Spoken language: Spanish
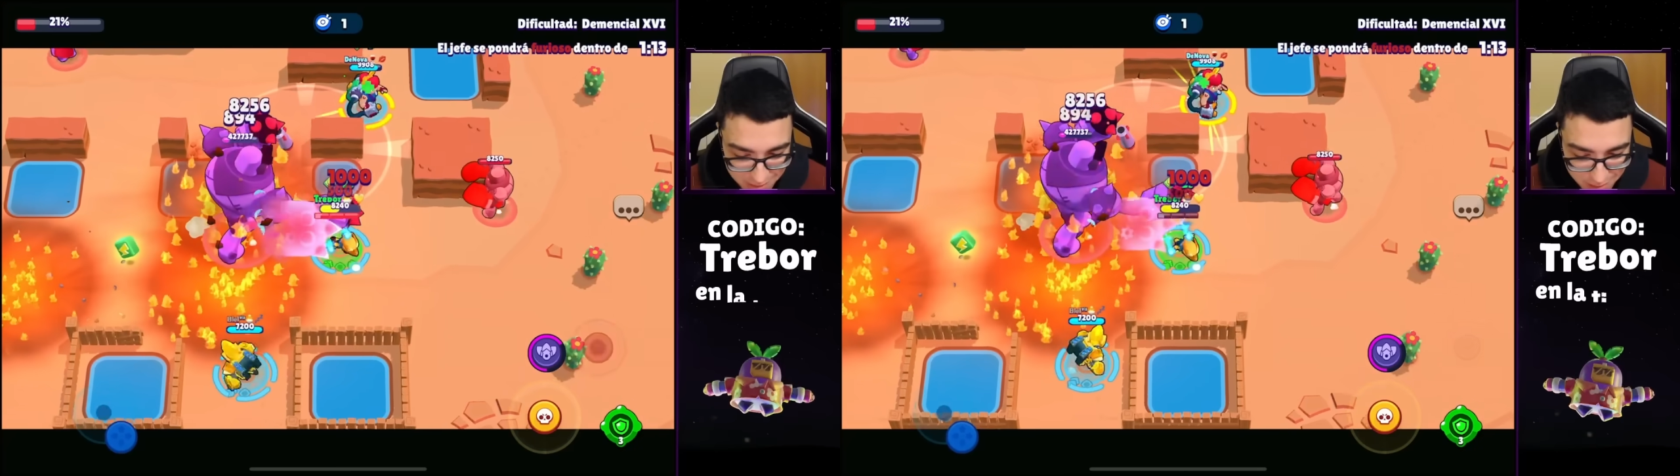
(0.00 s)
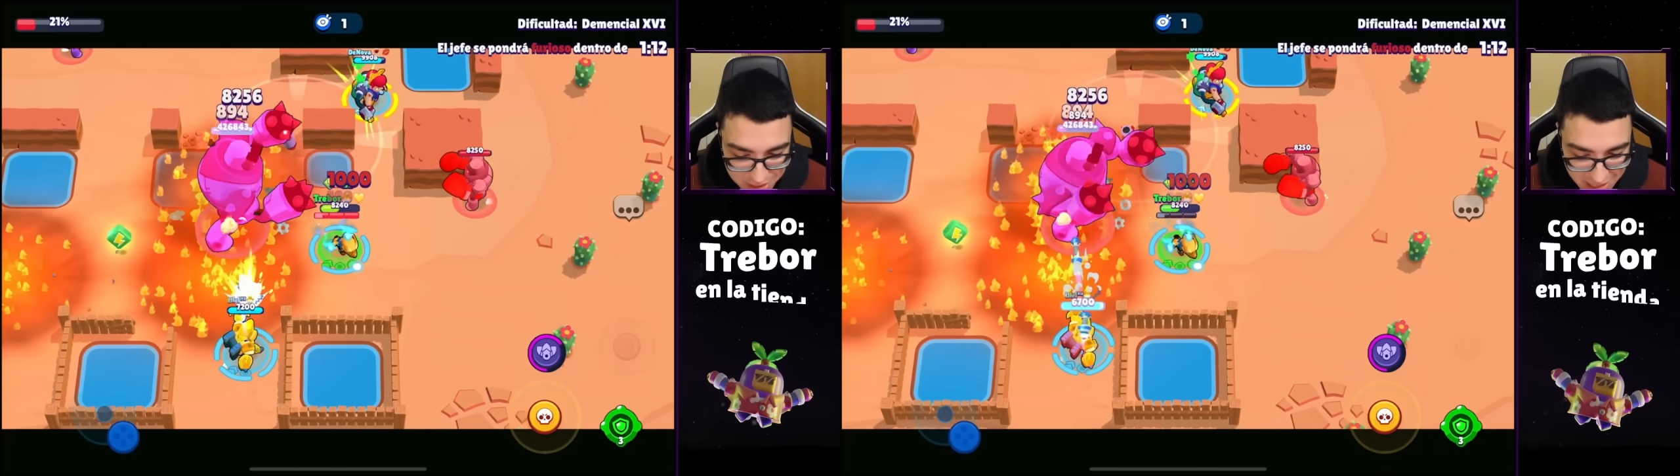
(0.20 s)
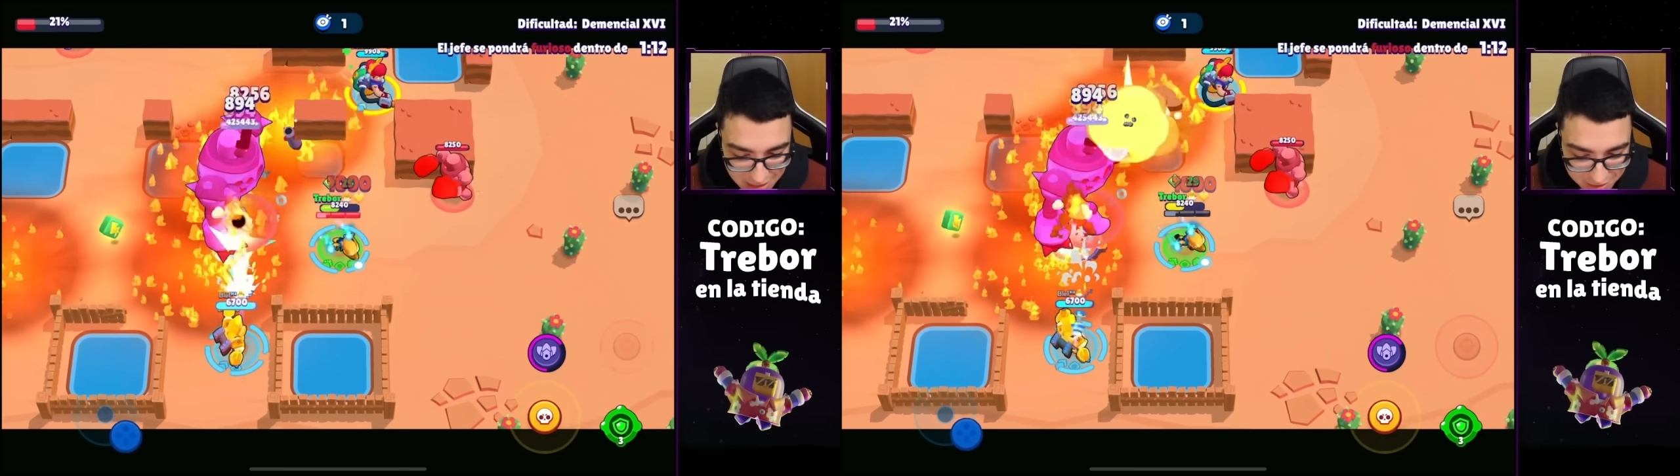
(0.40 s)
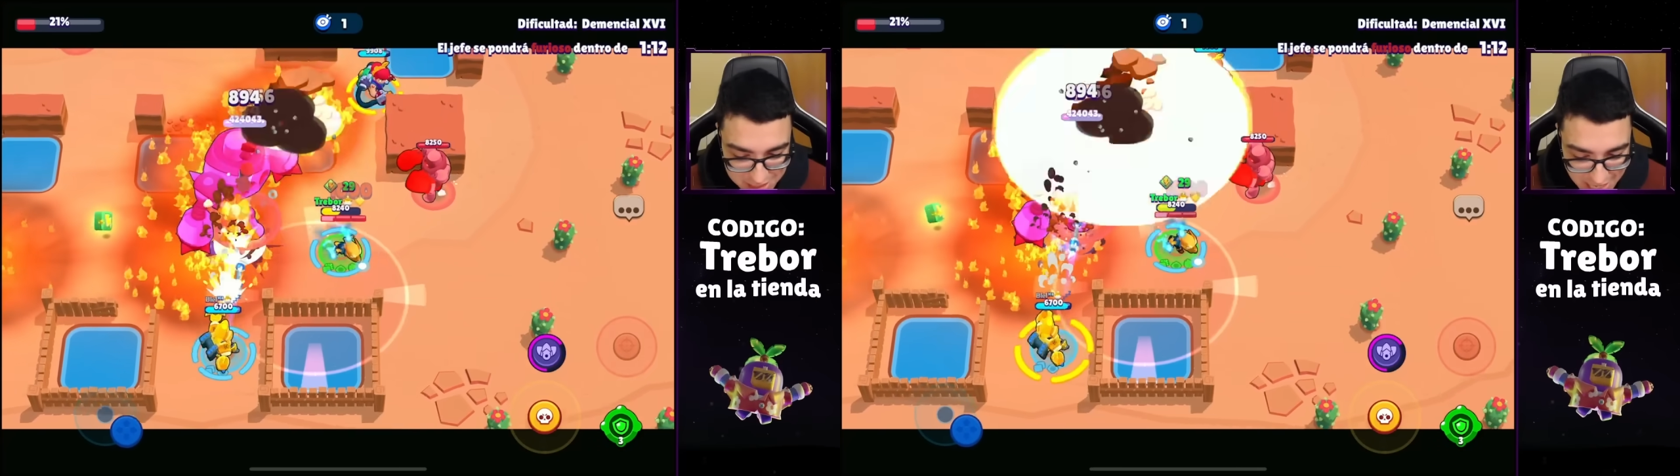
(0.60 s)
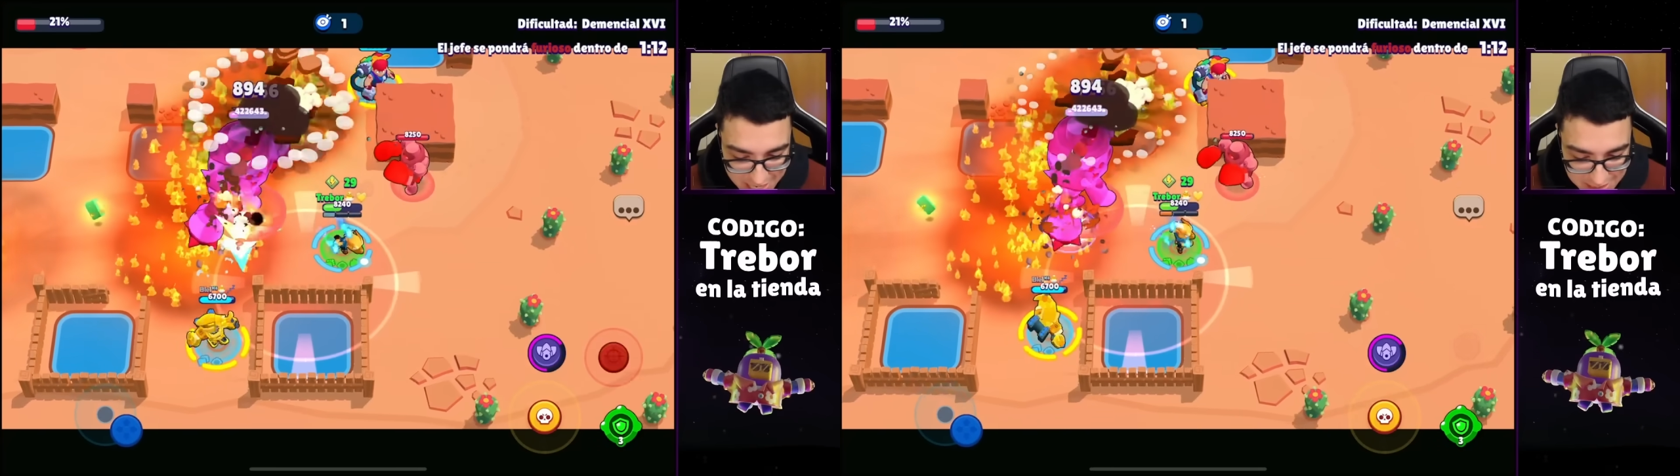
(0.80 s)
el demencial
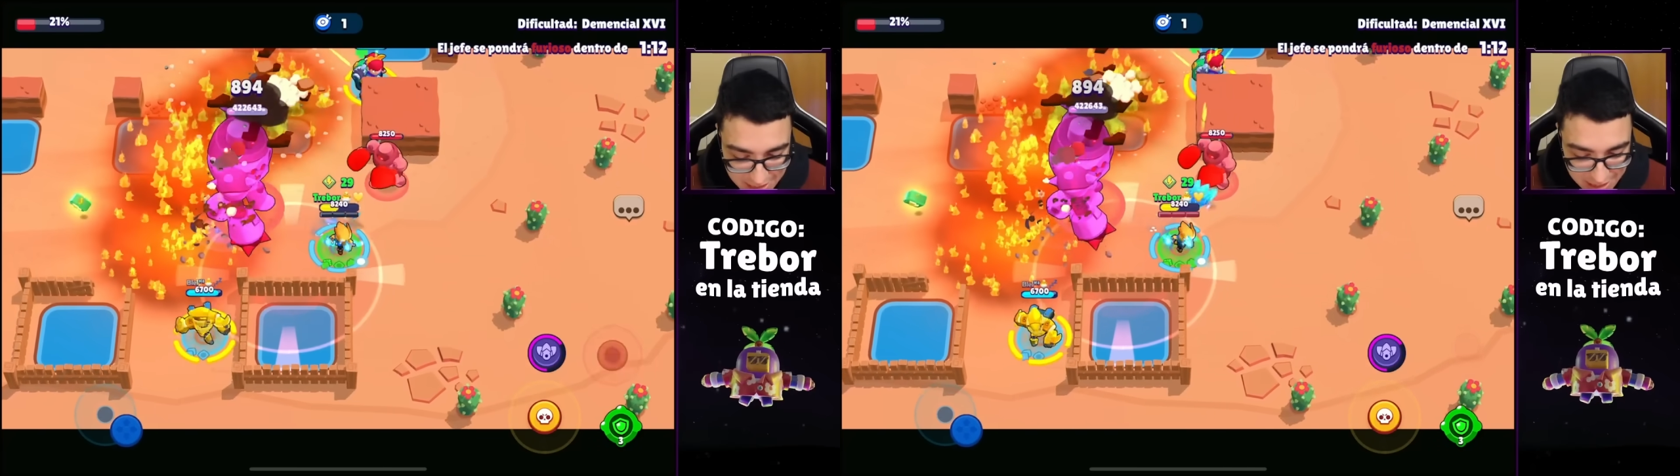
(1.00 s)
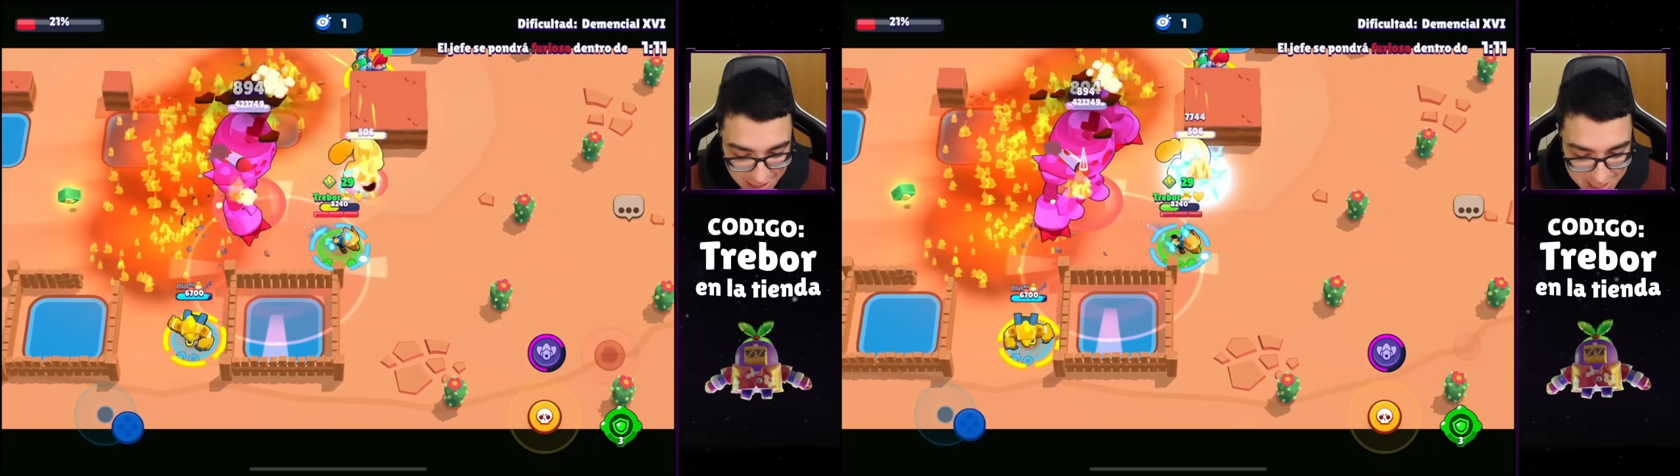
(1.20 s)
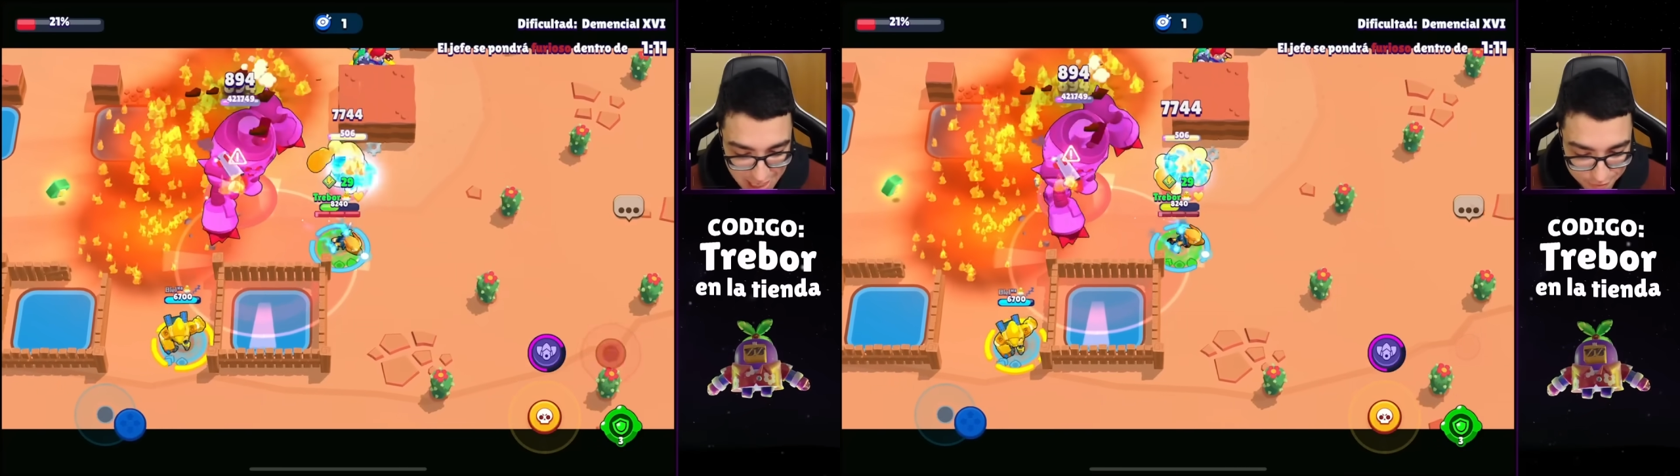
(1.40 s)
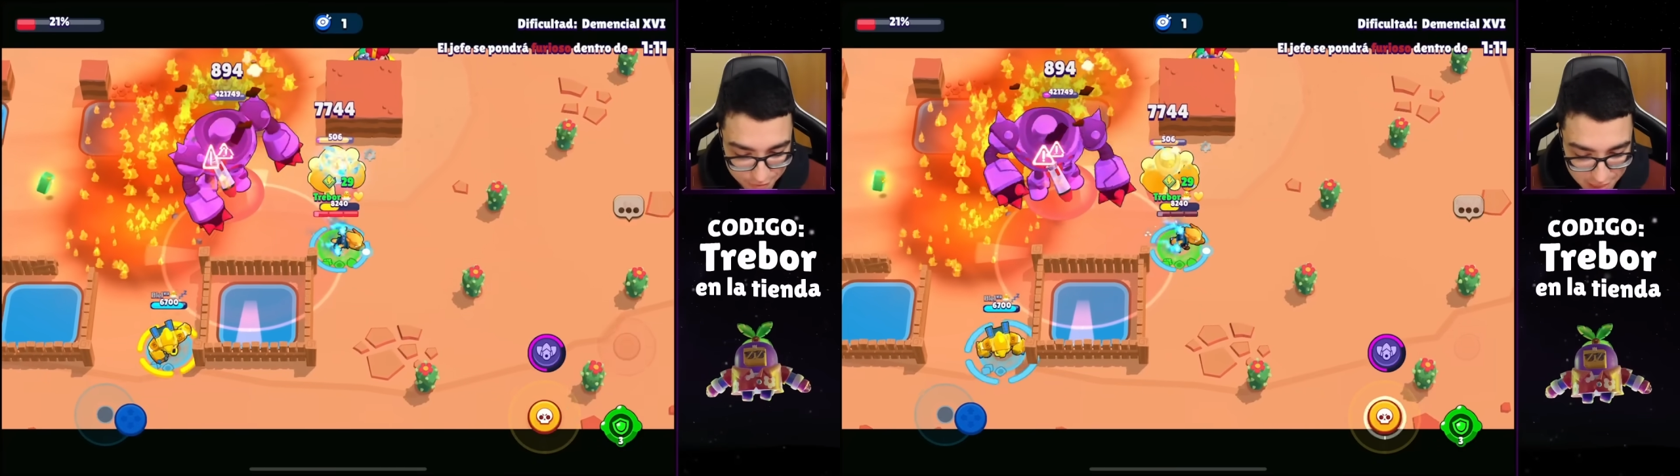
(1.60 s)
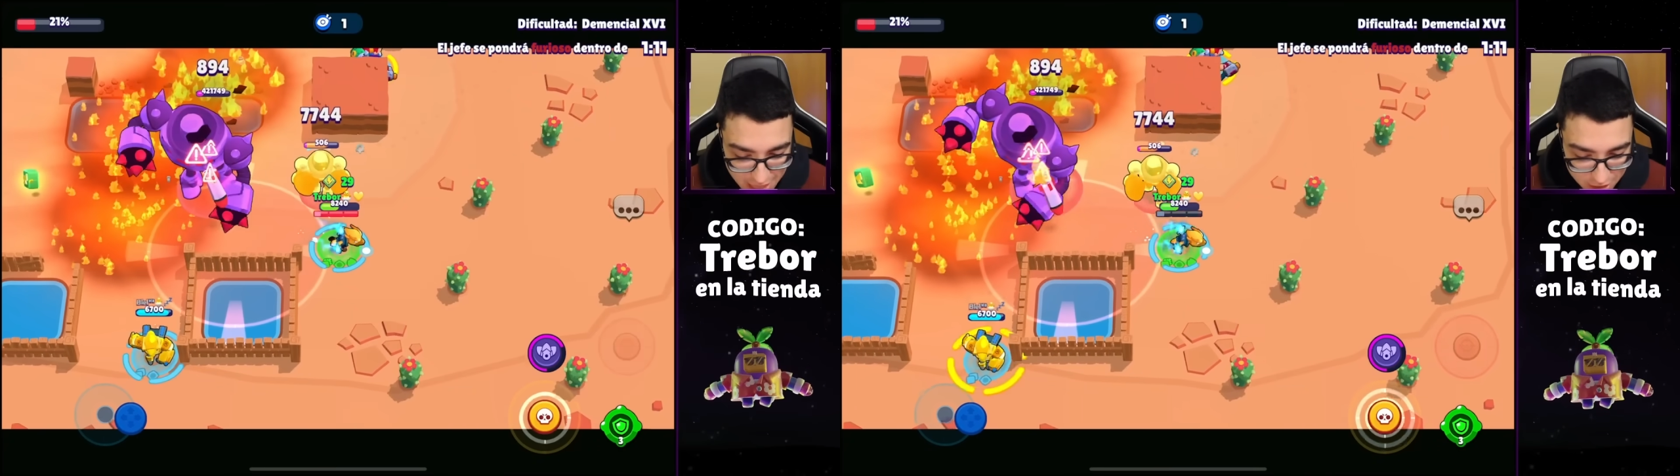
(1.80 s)
16 Que está
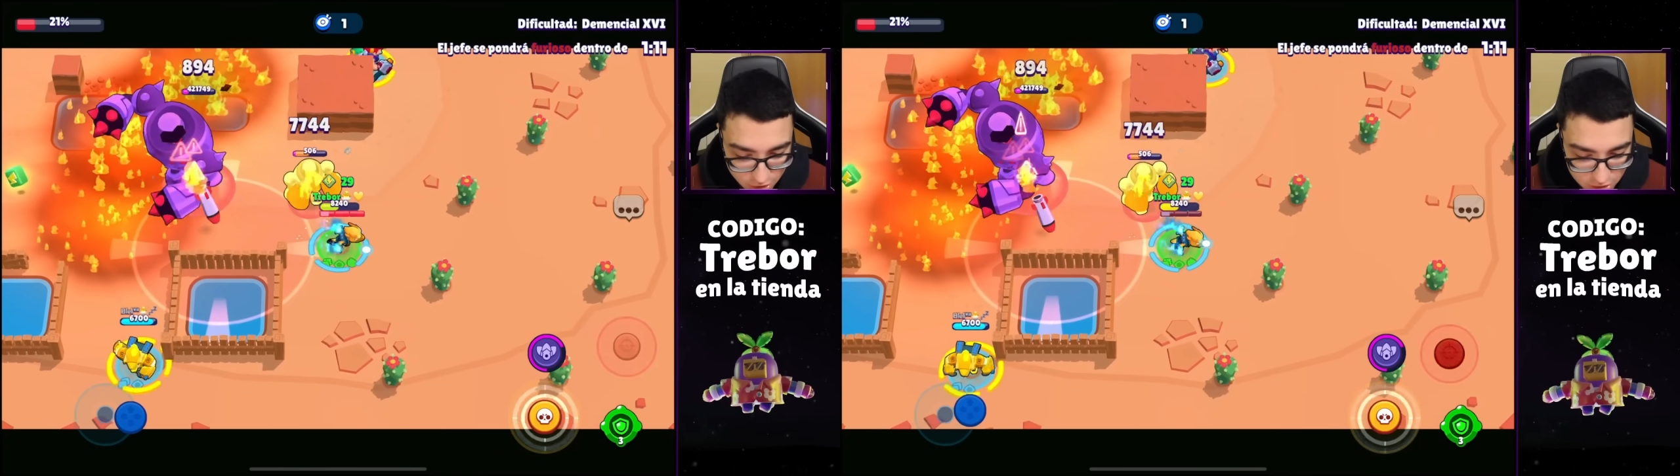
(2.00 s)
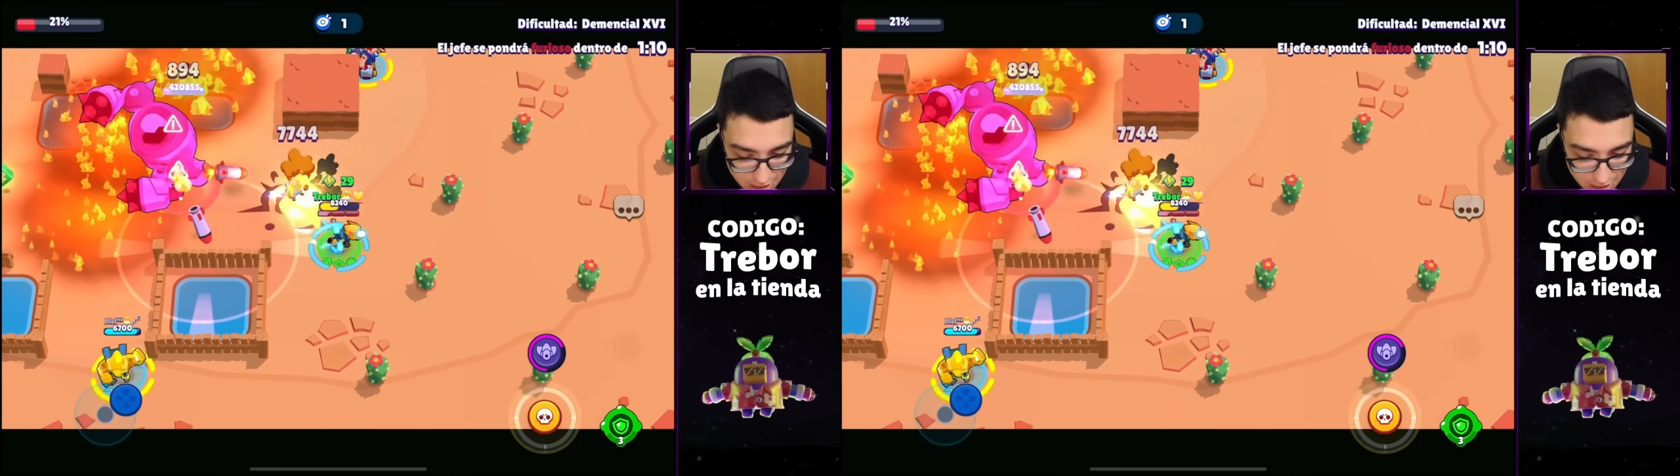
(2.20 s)
enfadado,